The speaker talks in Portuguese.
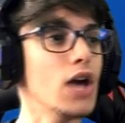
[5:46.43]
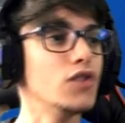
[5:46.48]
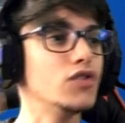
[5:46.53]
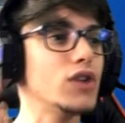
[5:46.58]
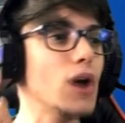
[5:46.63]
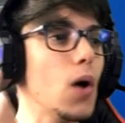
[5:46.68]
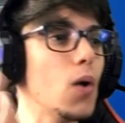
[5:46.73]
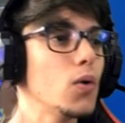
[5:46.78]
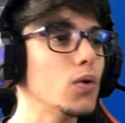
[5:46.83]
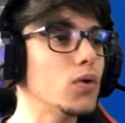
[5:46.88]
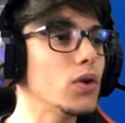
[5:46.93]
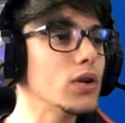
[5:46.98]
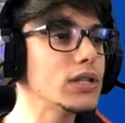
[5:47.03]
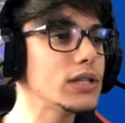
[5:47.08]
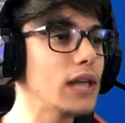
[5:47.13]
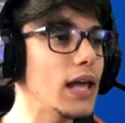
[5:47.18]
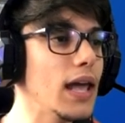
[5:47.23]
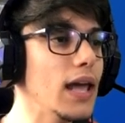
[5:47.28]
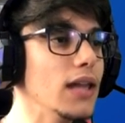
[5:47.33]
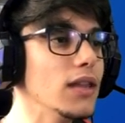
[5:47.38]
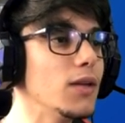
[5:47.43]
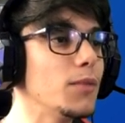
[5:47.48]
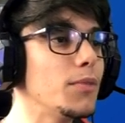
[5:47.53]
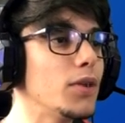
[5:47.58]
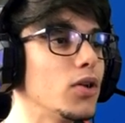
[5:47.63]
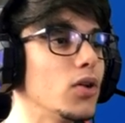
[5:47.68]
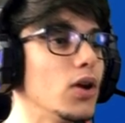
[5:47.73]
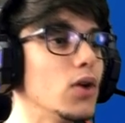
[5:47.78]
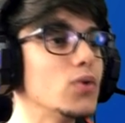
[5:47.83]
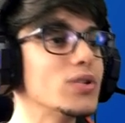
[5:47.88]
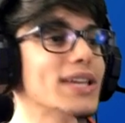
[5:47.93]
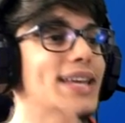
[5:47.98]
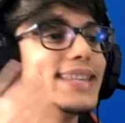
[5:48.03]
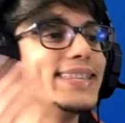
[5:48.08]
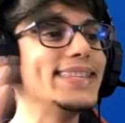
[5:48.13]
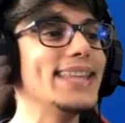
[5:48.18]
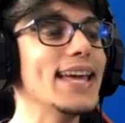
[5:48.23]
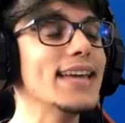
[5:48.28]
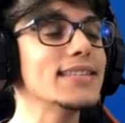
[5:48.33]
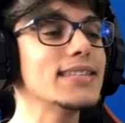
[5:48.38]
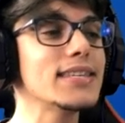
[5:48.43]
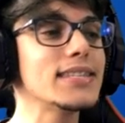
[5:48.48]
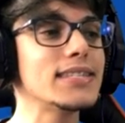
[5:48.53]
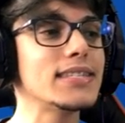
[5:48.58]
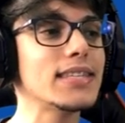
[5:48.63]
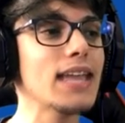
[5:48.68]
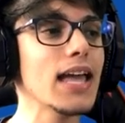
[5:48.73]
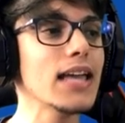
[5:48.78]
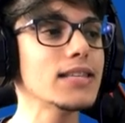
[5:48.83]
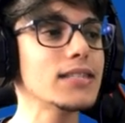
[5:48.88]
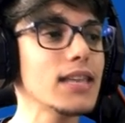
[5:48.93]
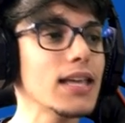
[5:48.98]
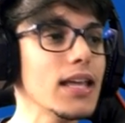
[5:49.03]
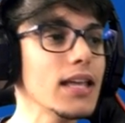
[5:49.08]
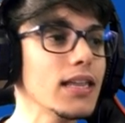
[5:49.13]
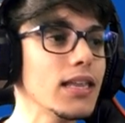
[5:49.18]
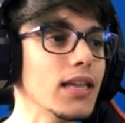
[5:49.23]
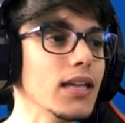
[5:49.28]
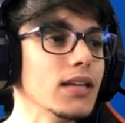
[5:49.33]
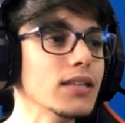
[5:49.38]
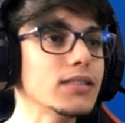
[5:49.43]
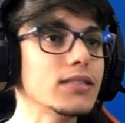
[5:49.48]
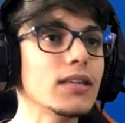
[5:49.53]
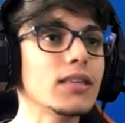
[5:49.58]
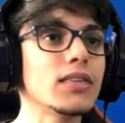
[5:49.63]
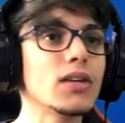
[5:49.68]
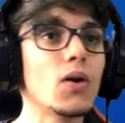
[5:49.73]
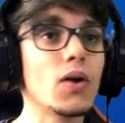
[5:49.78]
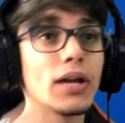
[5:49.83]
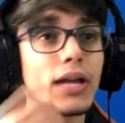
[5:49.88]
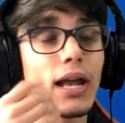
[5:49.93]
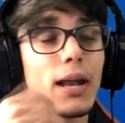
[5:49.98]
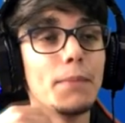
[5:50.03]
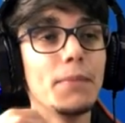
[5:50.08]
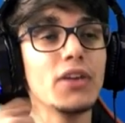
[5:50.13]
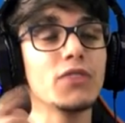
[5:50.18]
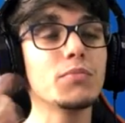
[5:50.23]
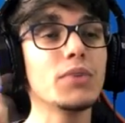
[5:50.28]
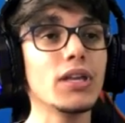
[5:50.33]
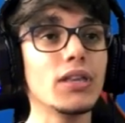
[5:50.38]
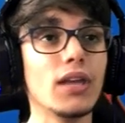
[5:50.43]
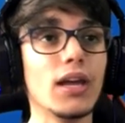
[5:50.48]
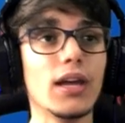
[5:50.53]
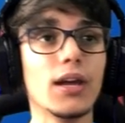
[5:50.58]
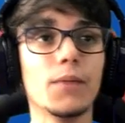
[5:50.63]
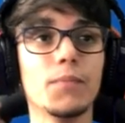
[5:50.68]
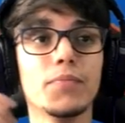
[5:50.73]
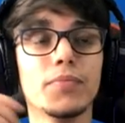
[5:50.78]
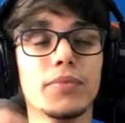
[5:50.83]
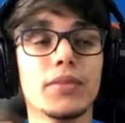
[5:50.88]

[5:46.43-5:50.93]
Já o Gus Ada, mano, ele usa 16 e 15, então aquela mesma ideia